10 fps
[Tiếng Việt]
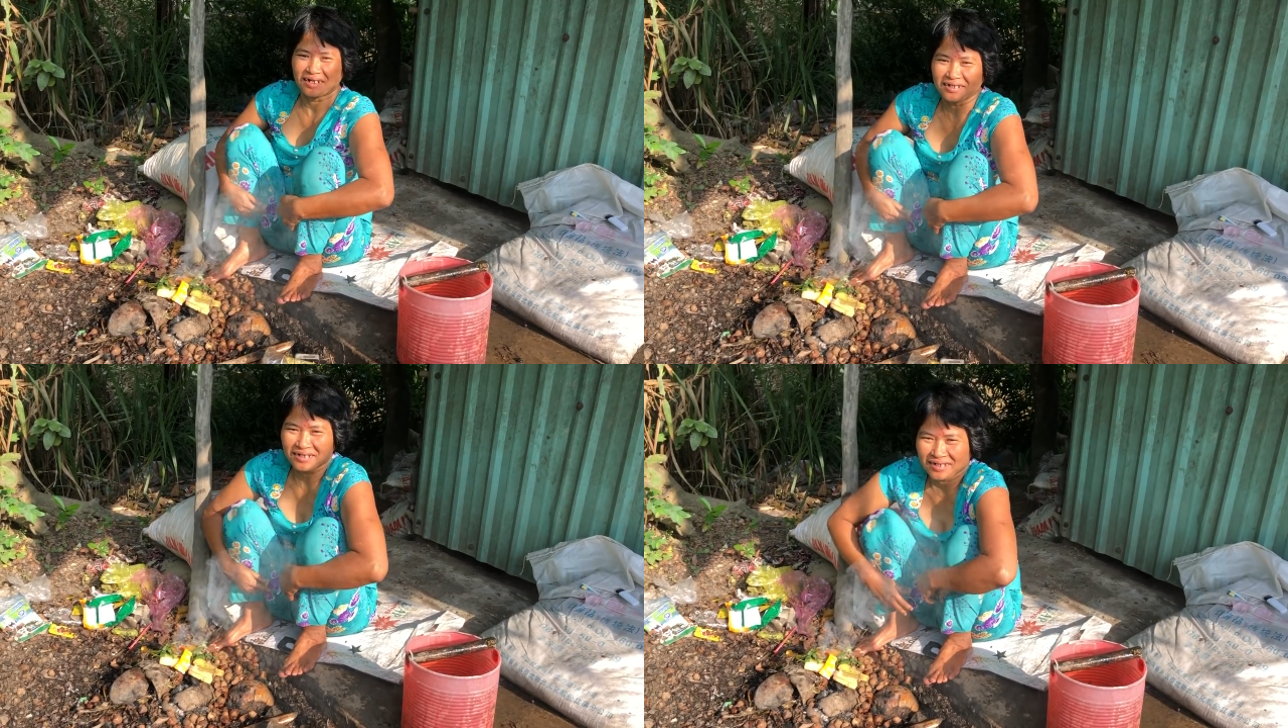
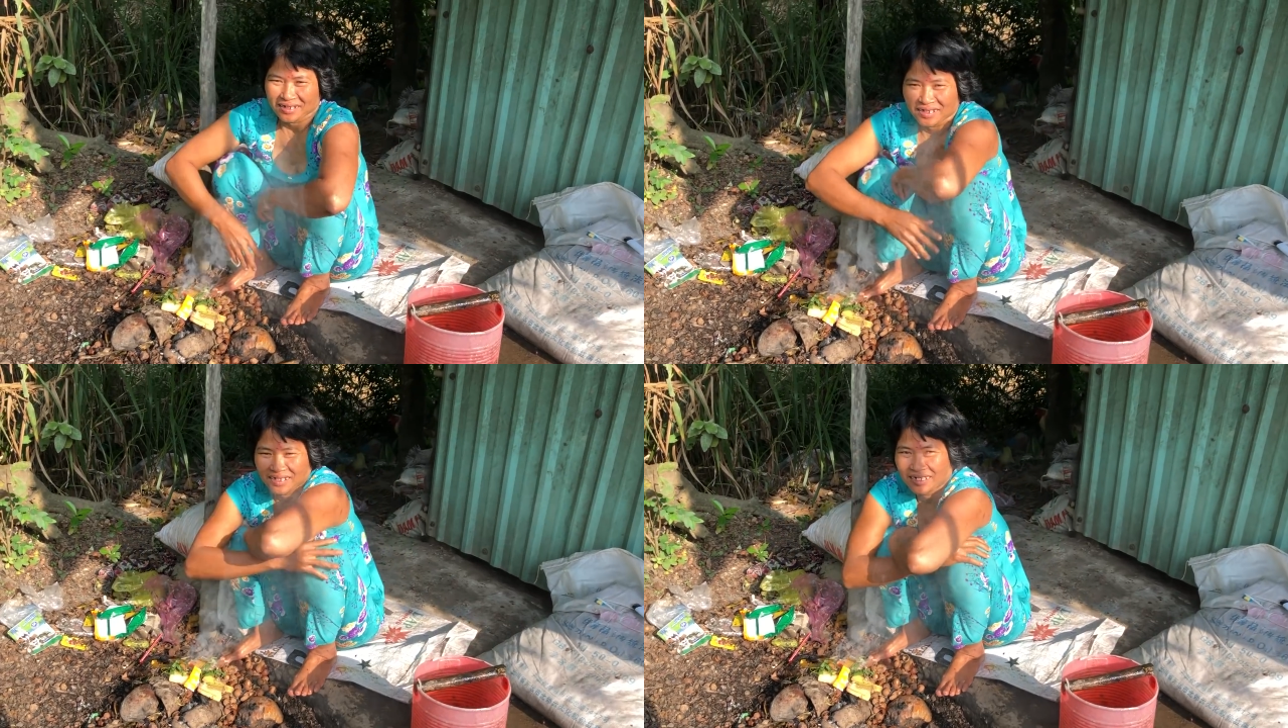Ừ.
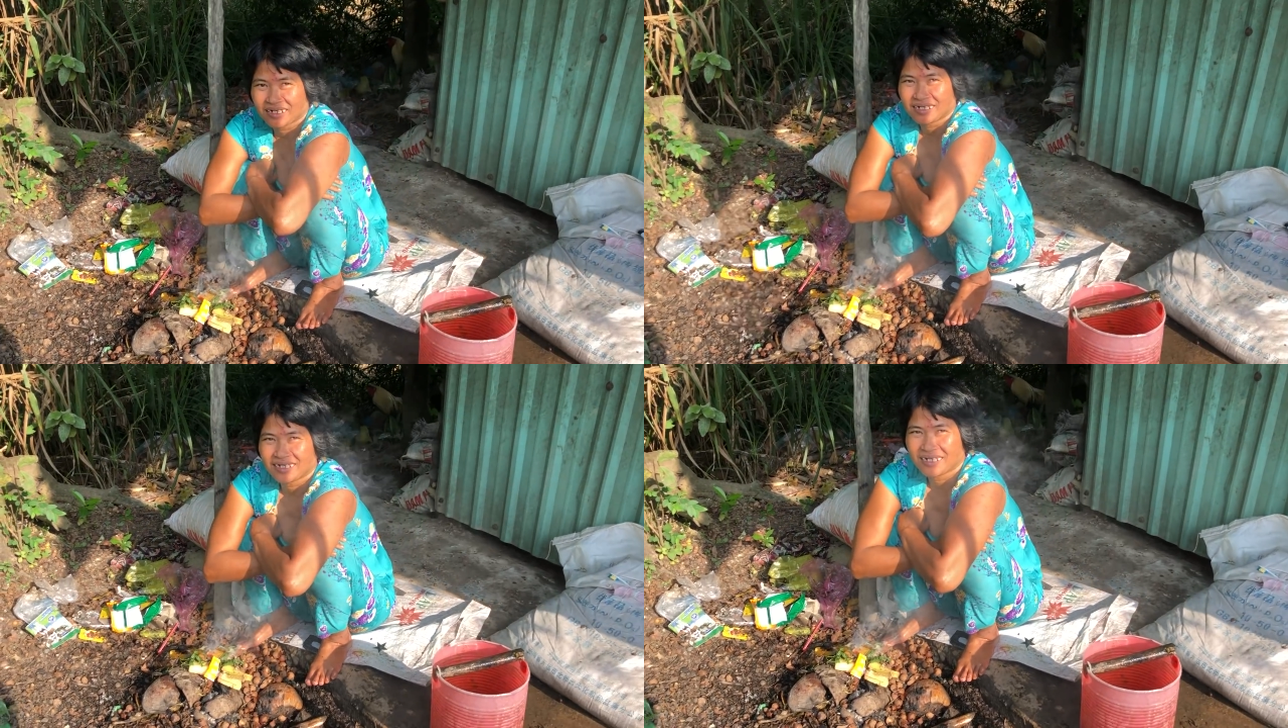Dạ.
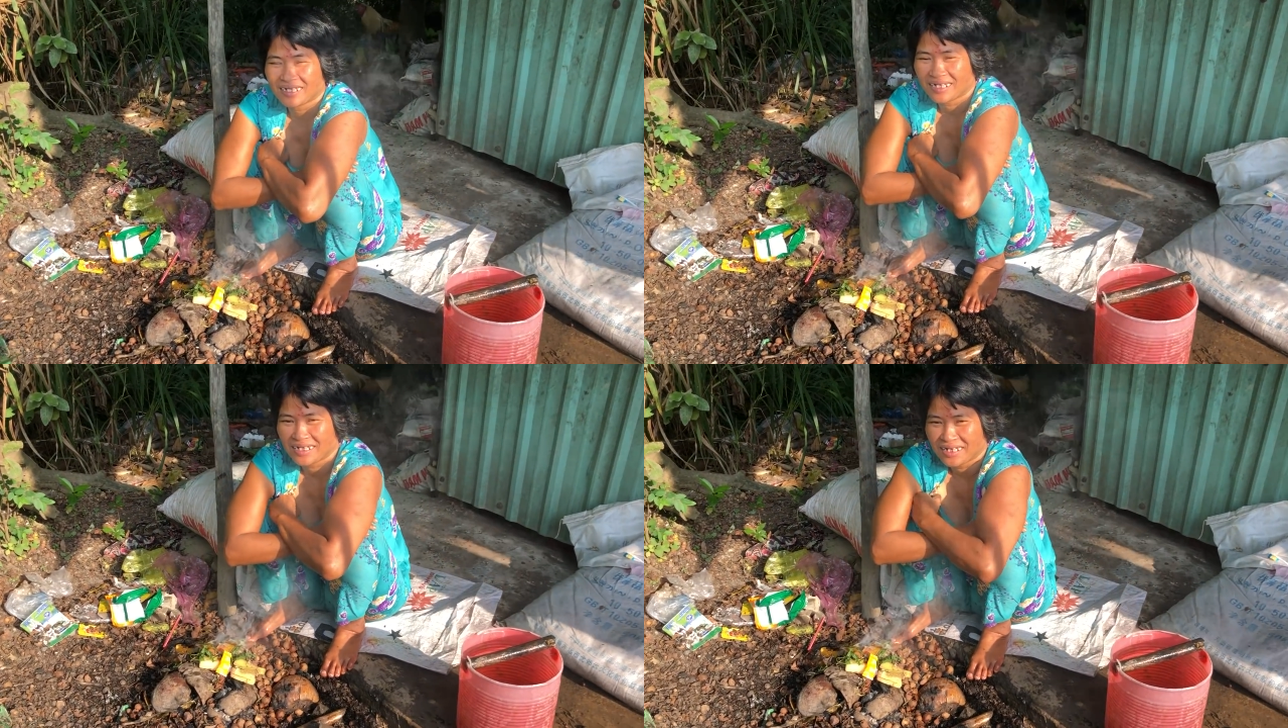
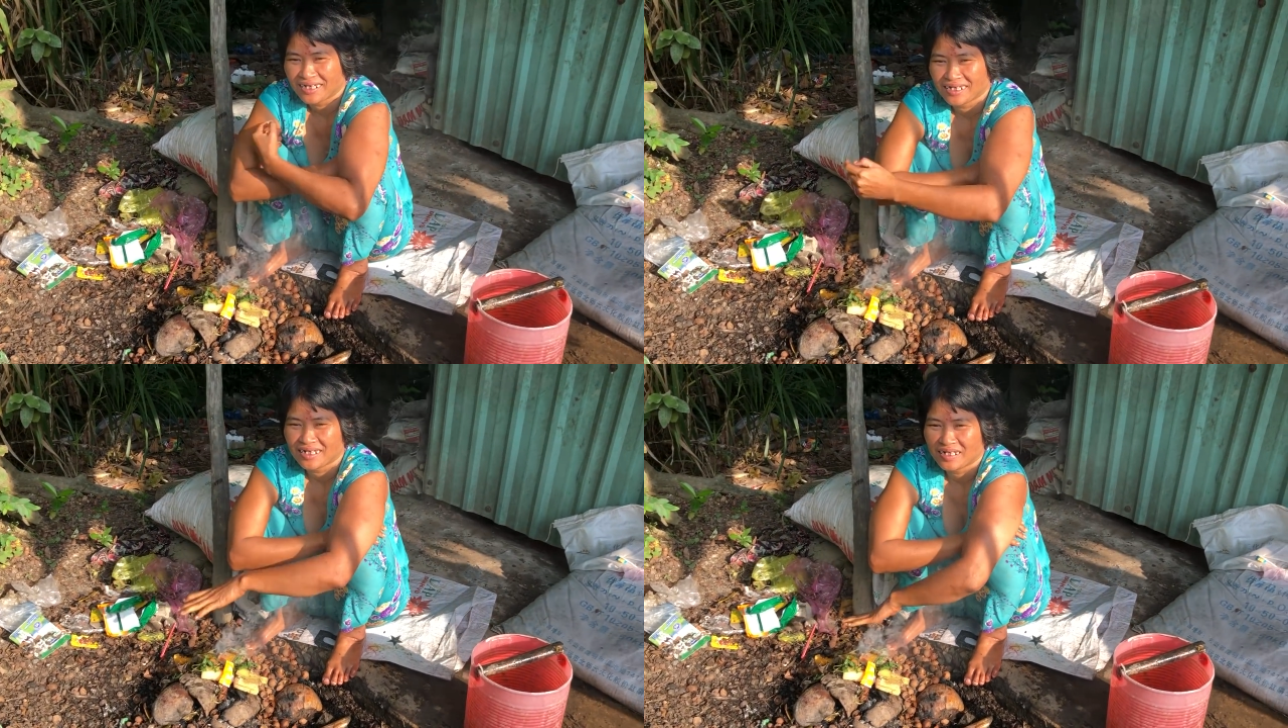Em
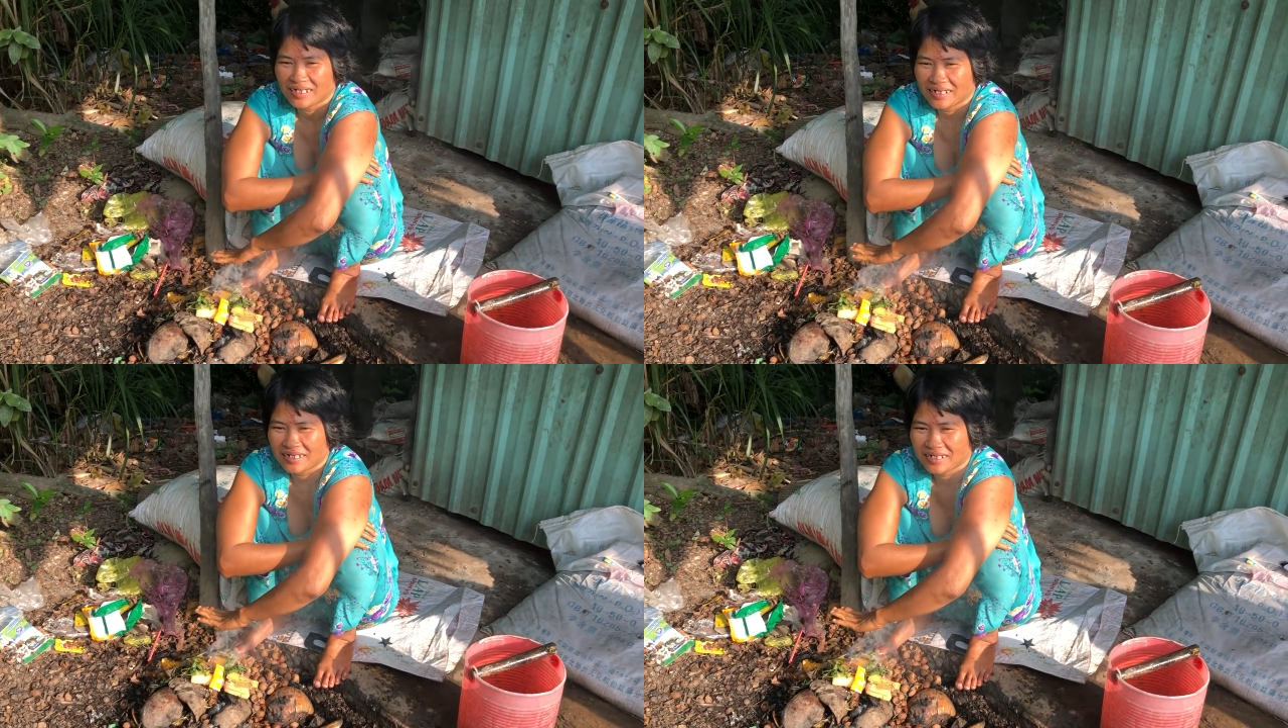có mua quà
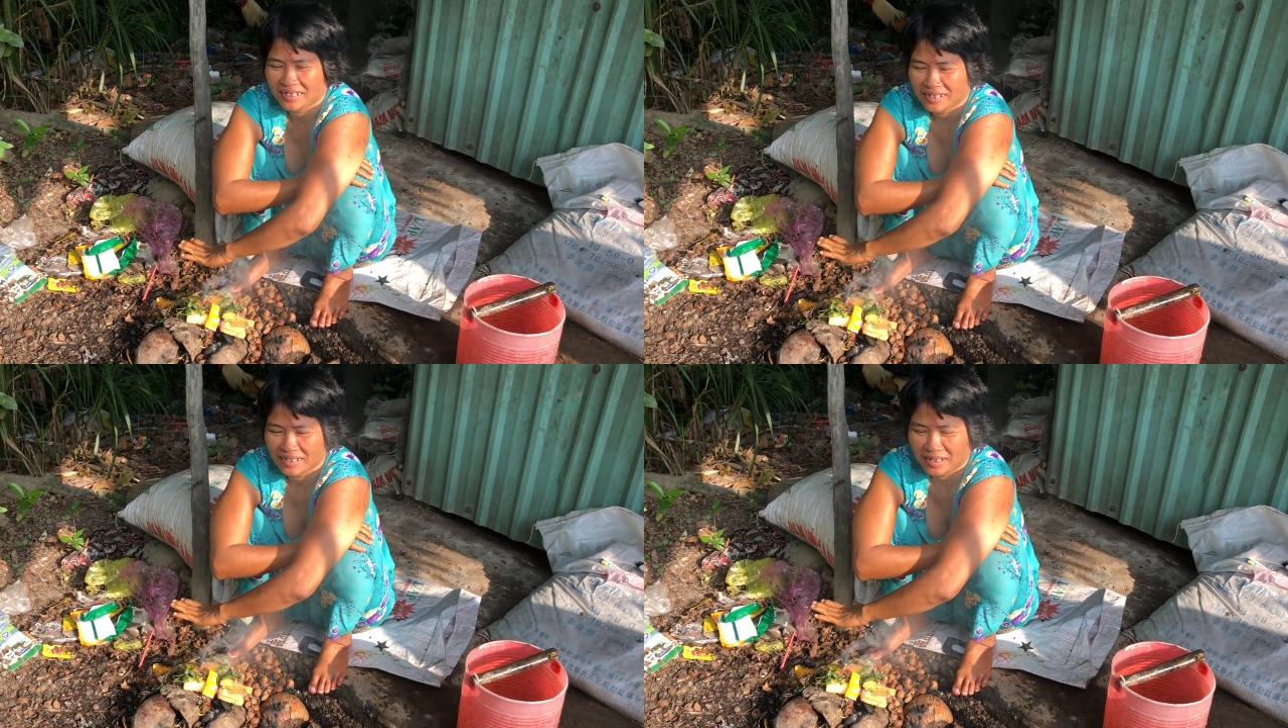cho chị
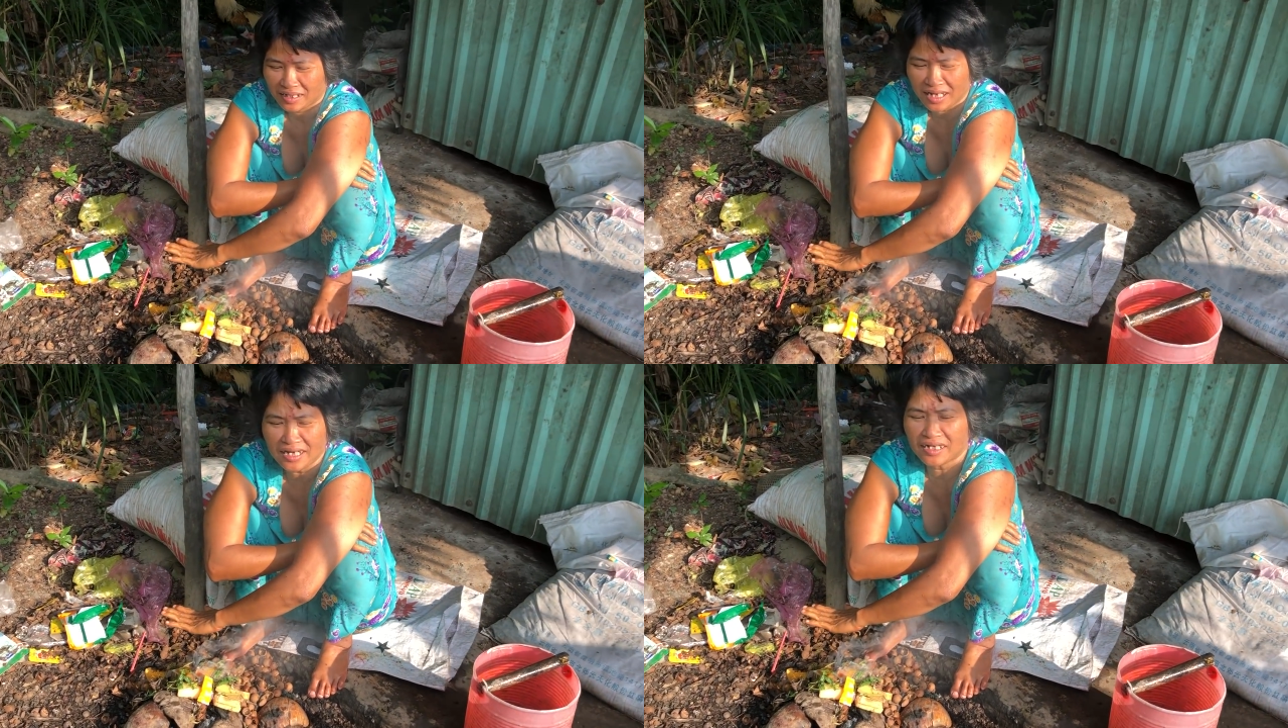nè.
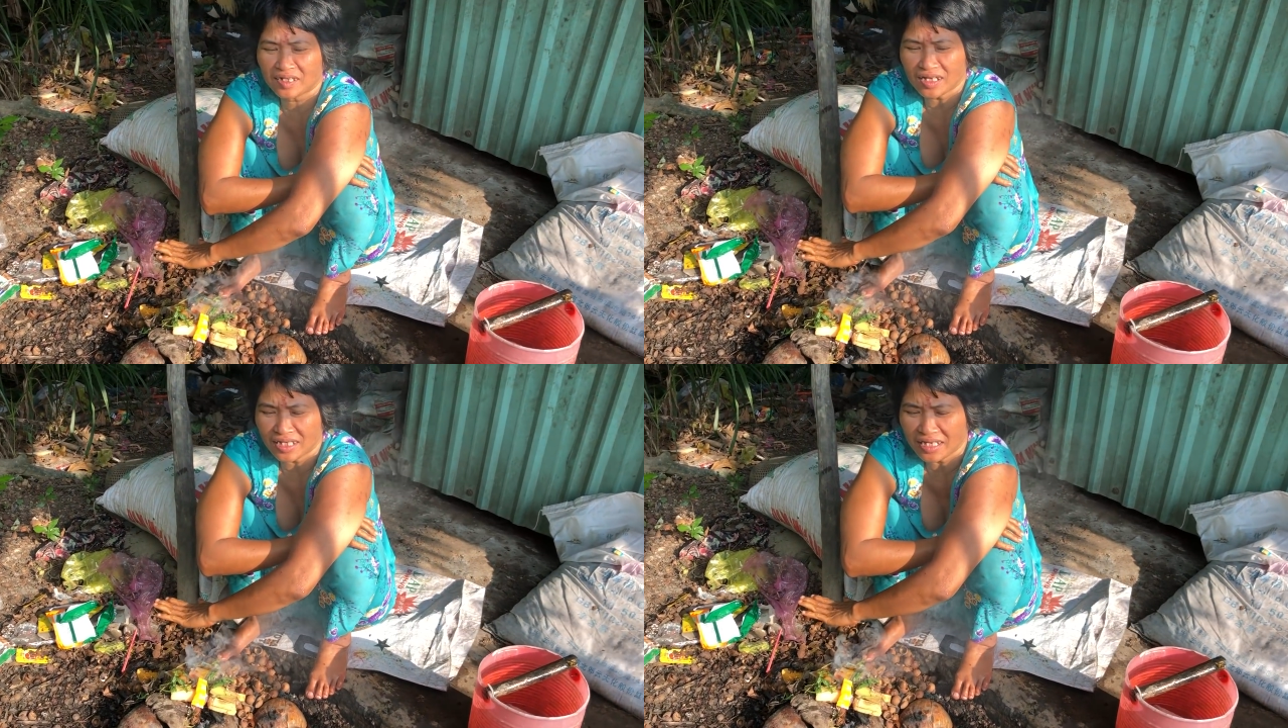Đi đừng
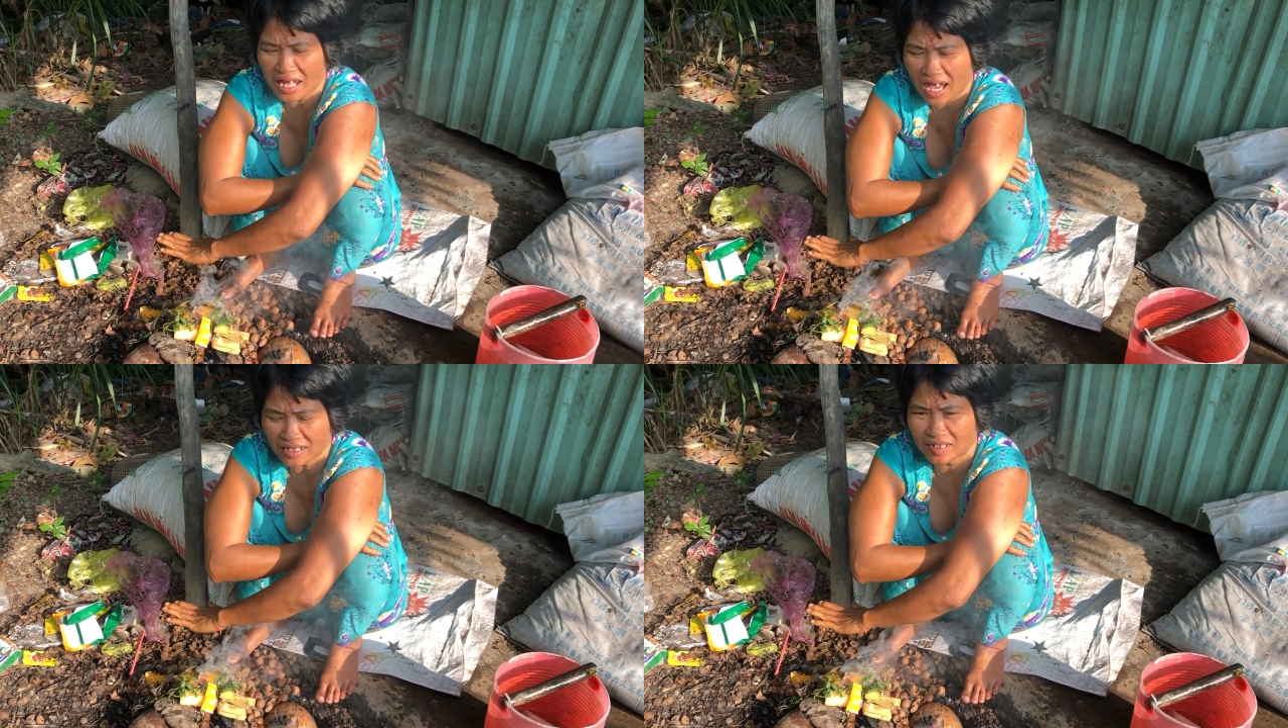có chị dơ.